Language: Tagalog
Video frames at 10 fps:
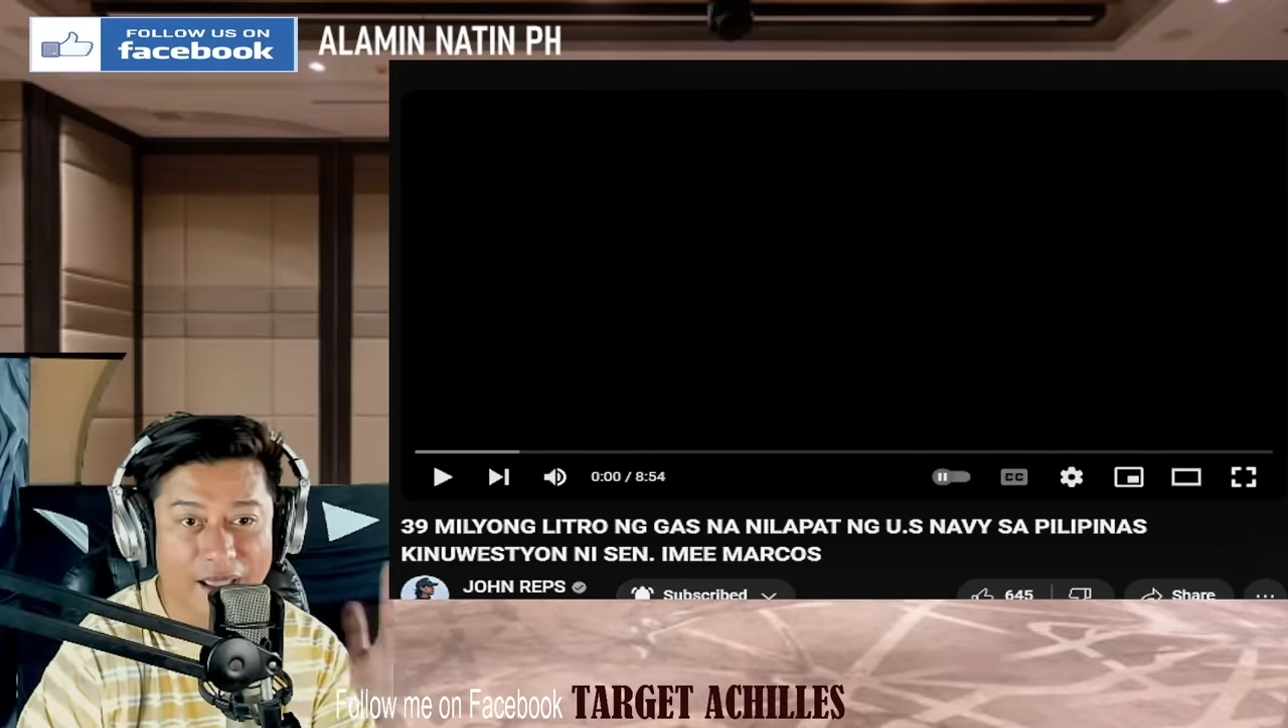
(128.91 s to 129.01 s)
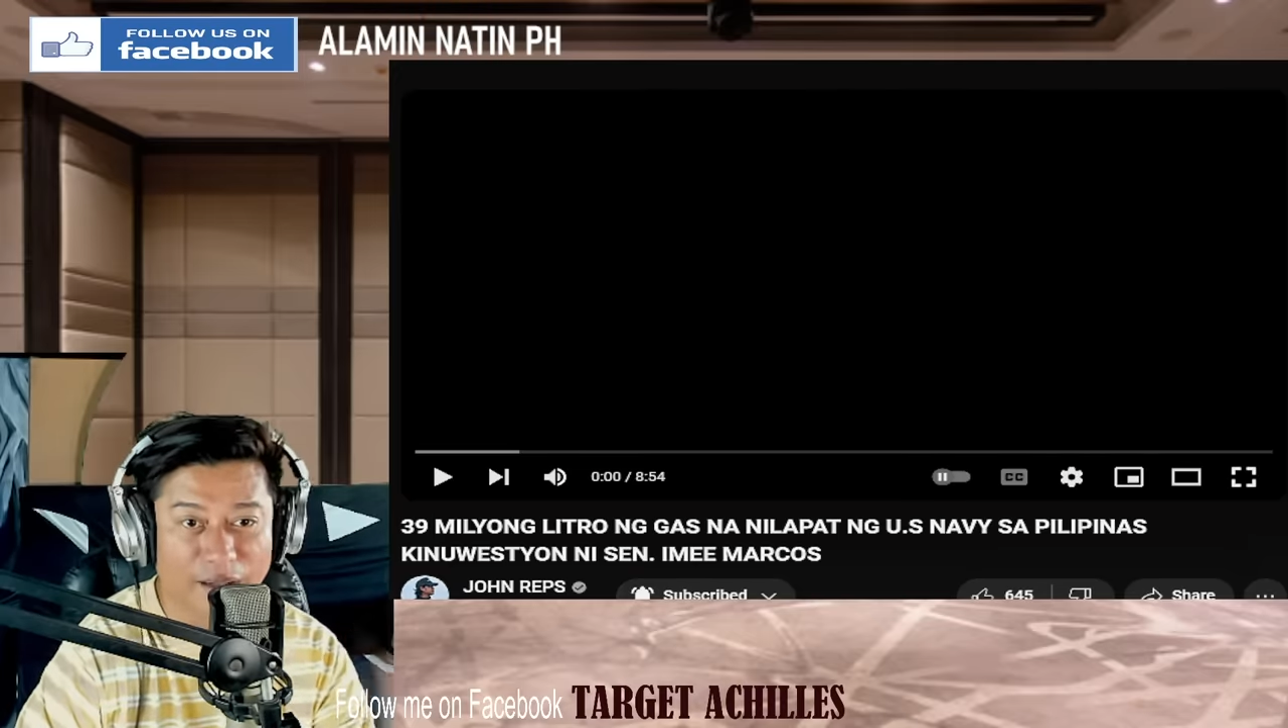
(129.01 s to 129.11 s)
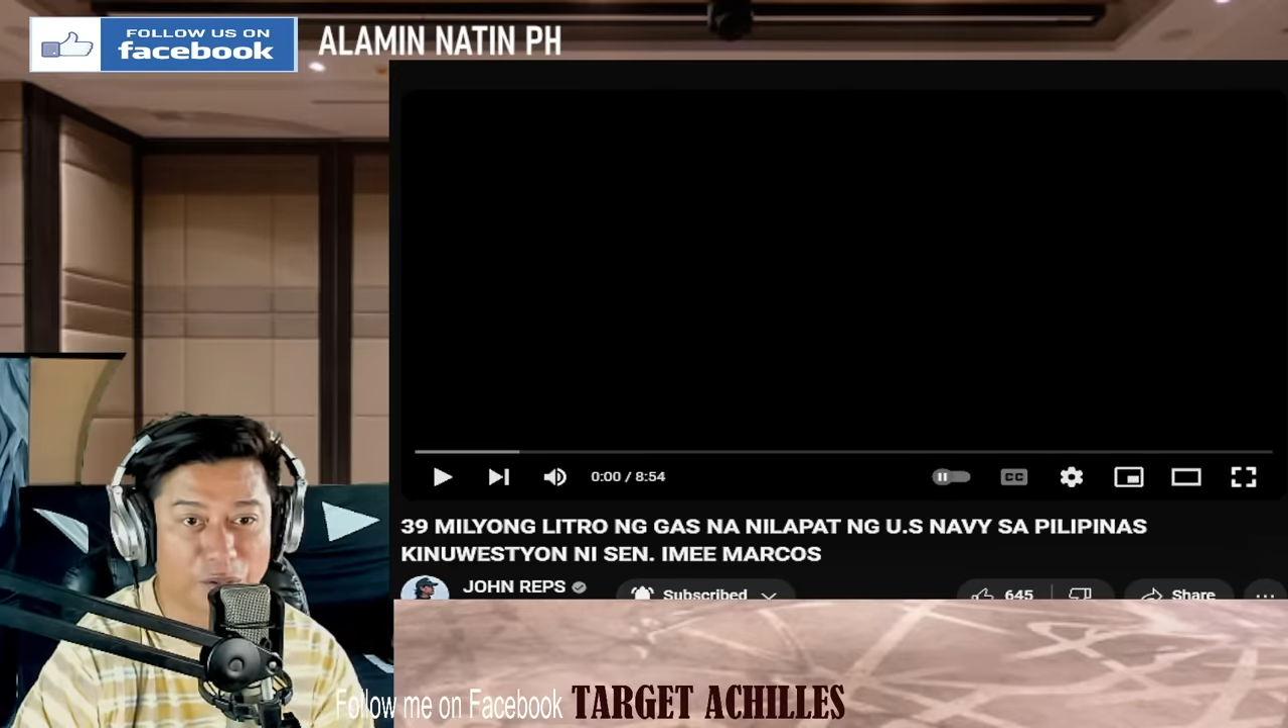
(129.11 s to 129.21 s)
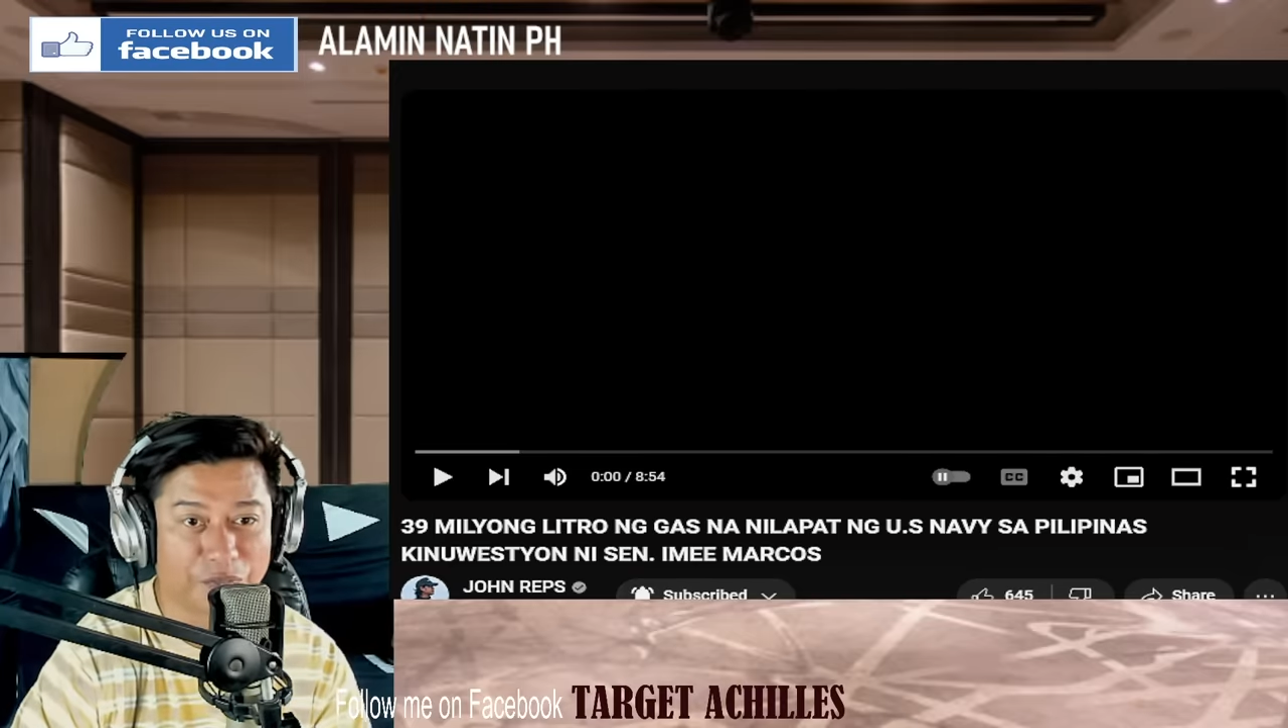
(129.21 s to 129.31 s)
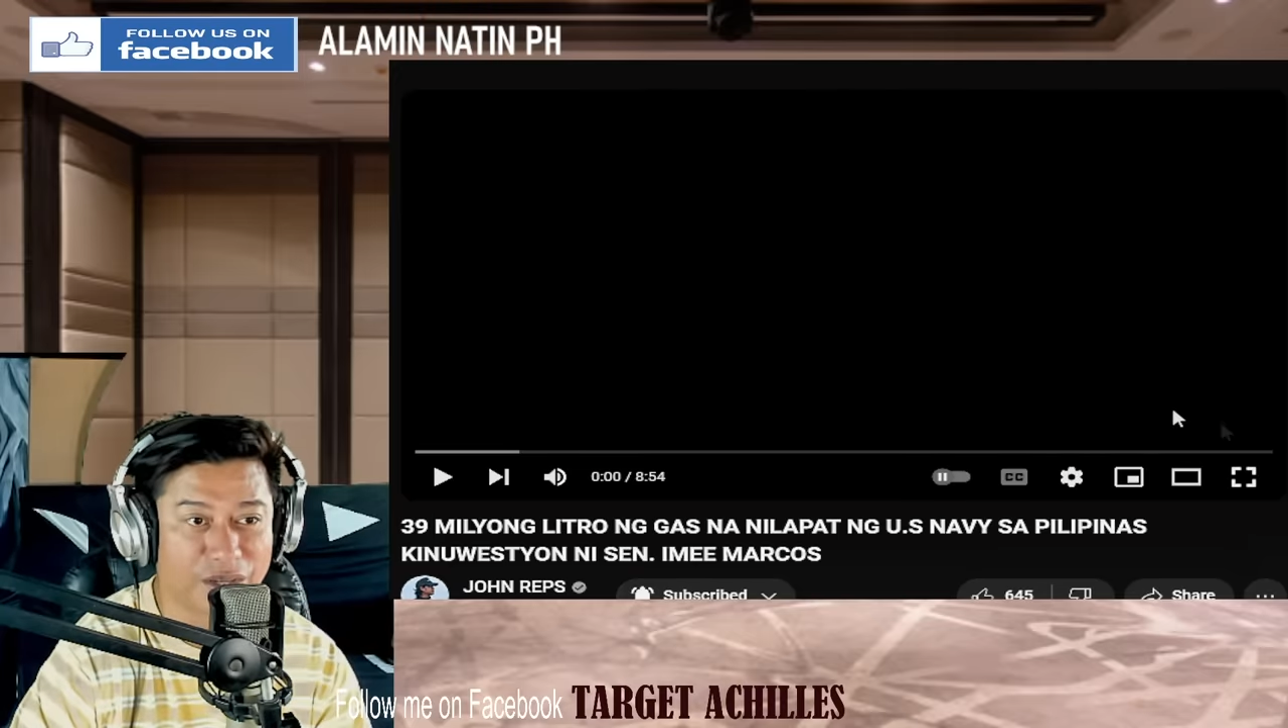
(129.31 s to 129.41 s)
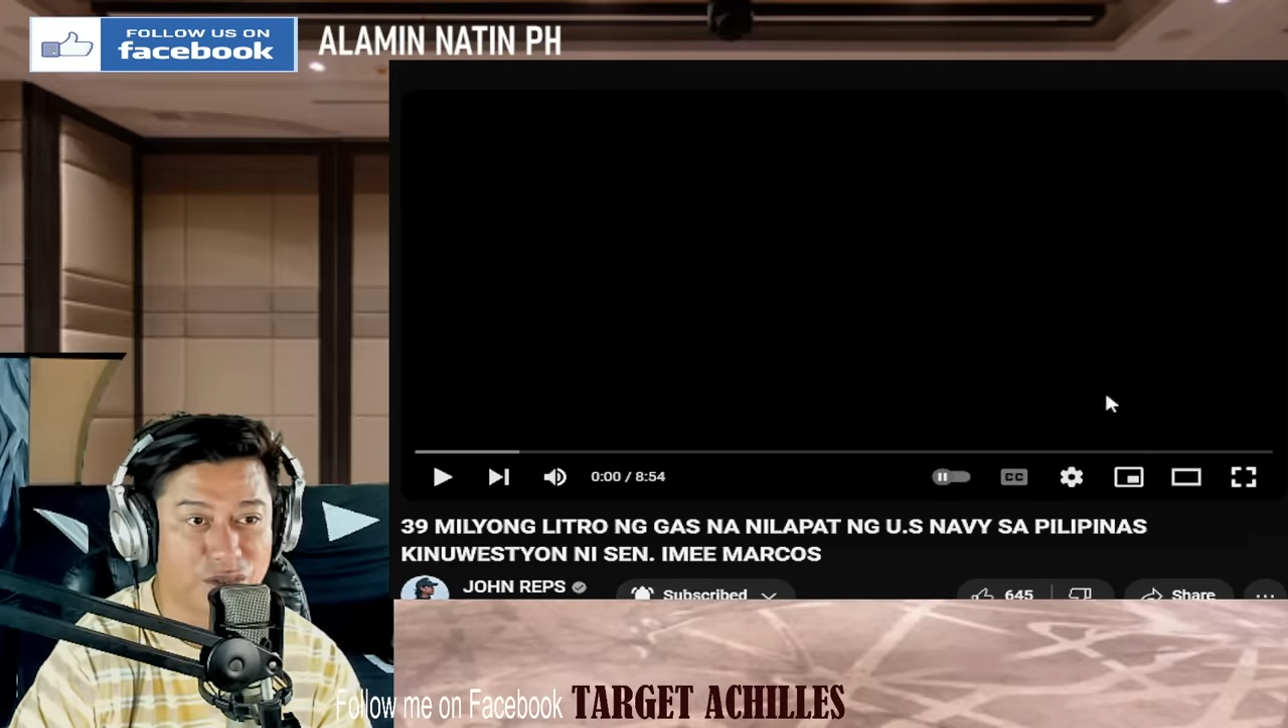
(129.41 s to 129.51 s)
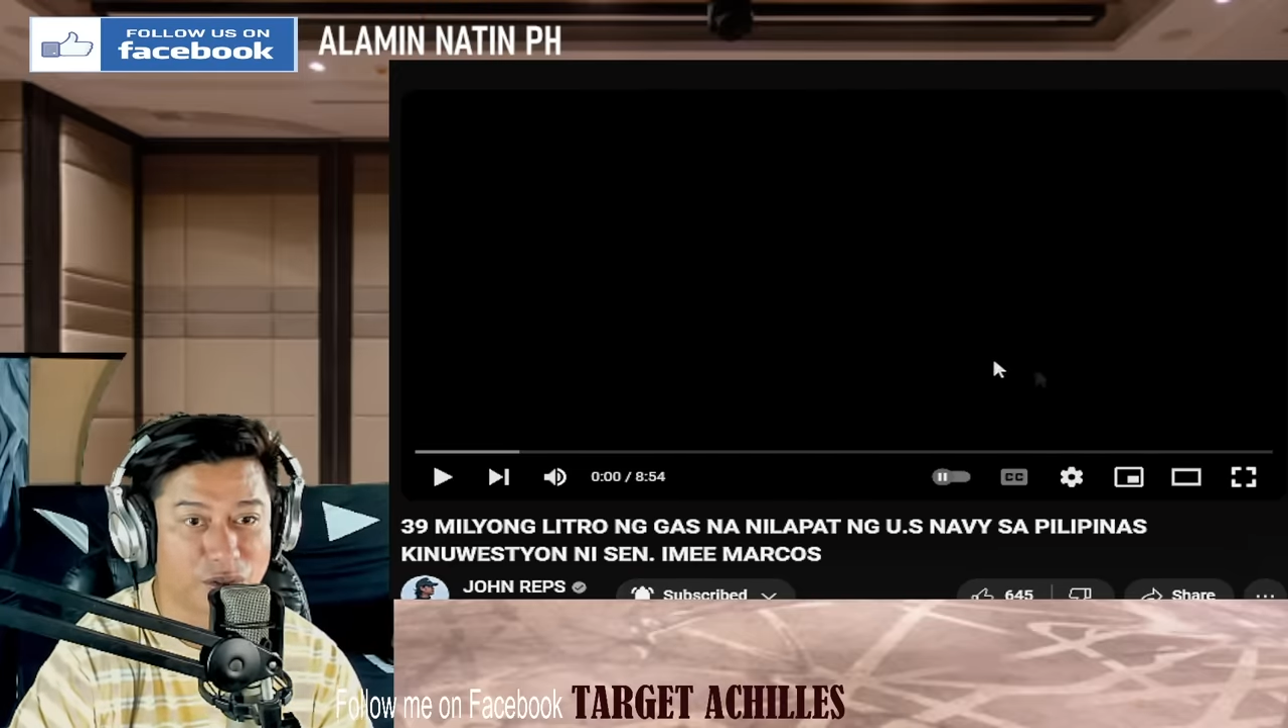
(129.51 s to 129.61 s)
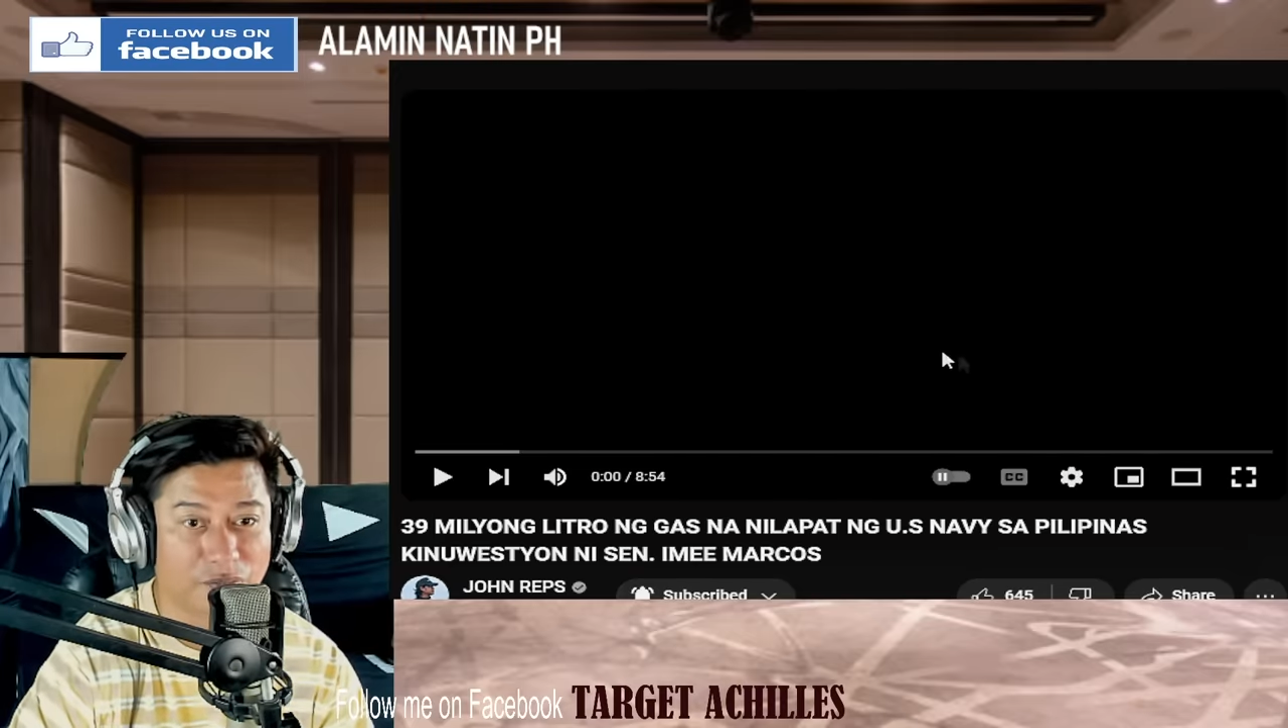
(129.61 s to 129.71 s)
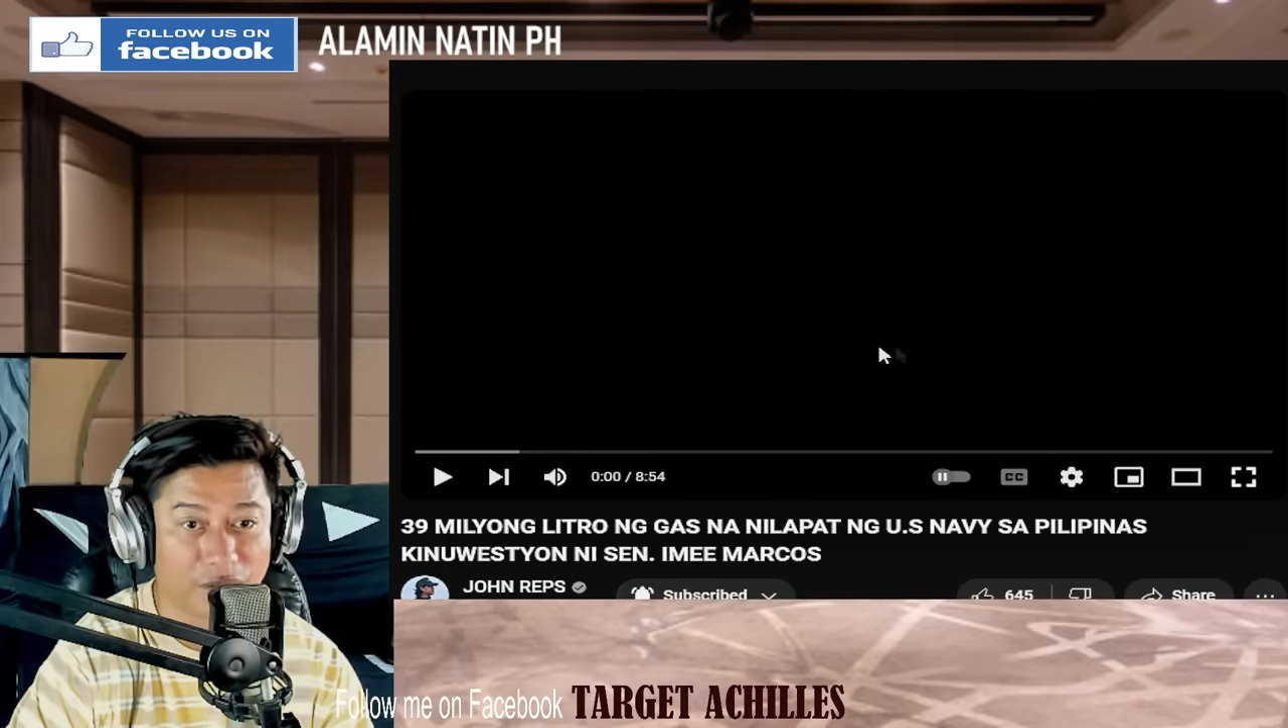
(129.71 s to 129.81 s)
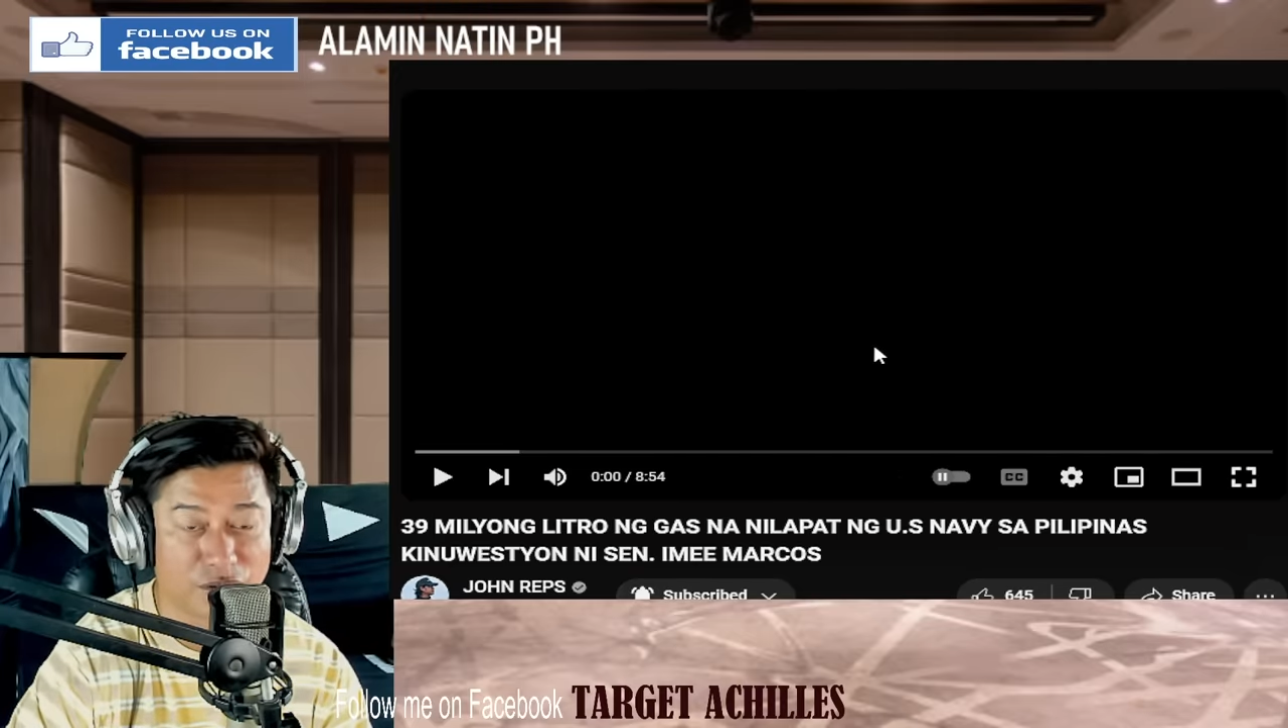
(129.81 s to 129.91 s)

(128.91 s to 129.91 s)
itong featured